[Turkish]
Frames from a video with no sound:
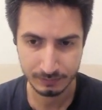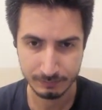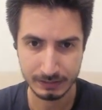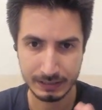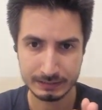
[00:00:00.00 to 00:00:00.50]

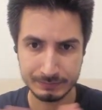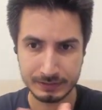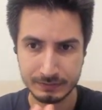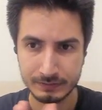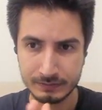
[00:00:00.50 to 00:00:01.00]
Bana yardım
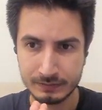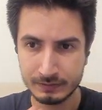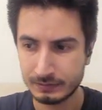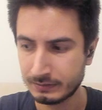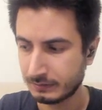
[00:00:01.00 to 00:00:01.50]
et.
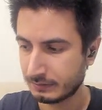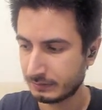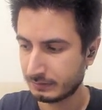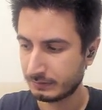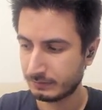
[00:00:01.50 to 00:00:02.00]

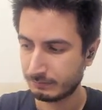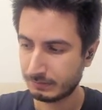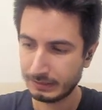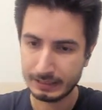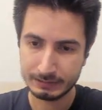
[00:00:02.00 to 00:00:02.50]

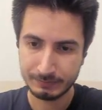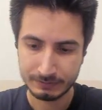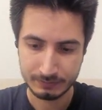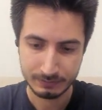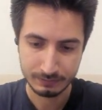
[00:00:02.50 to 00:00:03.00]
Bana yardım et.